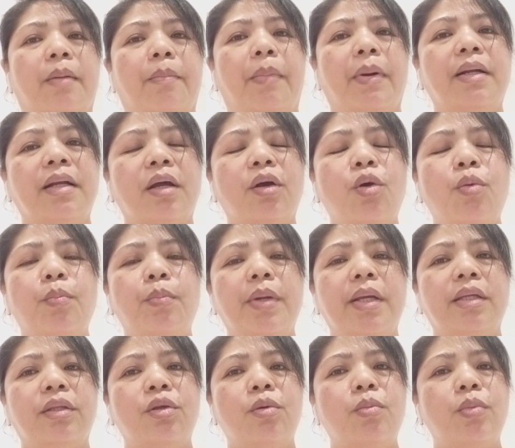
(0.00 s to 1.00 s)
Pag
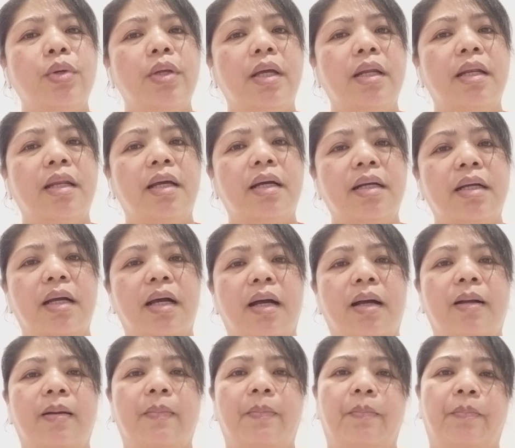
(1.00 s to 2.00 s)
nakumpleto mo yan lang ga,